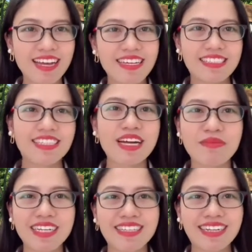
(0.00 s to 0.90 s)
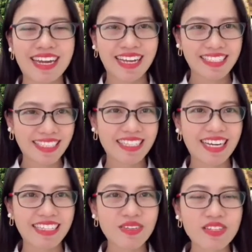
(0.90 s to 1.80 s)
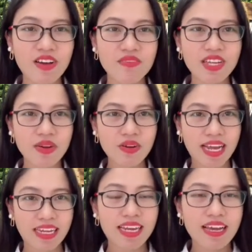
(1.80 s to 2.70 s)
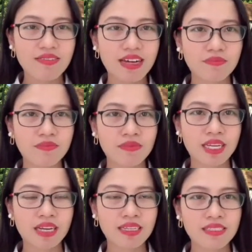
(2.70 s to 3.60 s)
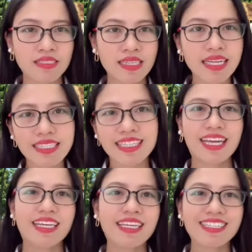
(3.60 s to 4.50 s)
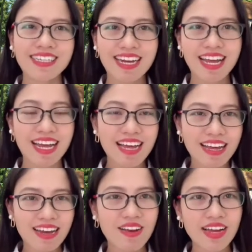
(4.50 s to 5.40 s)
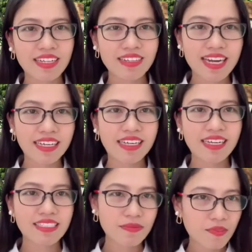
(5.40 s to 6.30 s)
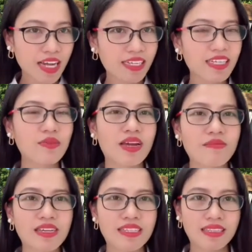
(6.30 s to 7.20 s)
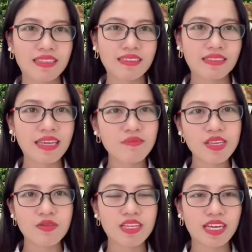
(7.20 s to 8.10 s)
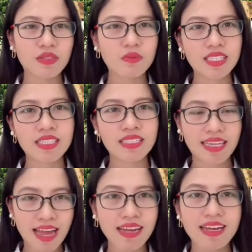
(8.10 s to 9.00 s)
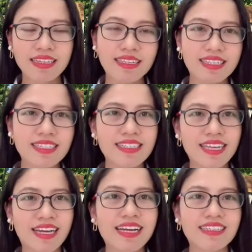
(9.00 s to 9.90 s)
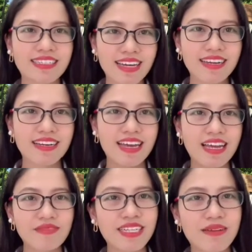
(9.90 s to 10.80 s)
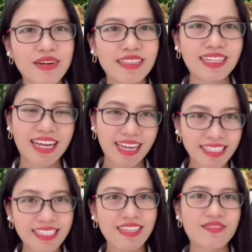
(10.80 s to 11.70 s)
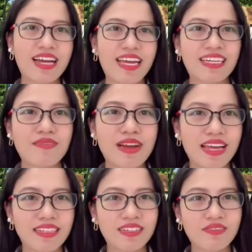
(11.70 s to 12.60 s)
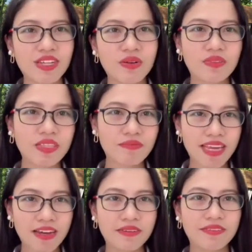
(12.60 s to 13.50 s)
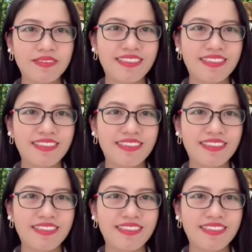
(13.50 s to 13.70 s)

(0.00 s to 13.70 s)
Xin cảm ơn tất cả các anh chị đã theo dõi video này và các anh chị hãy nhớ là like, đăng ký kênh, subscribe kênh của em để nhận được thêm nhiều những cái thông tin khác, những cái chia sẻ khác nữa nhé. Em xin cảm ơn tất cả các anh chị và hẹn gặp lại ở những video tiếp theo.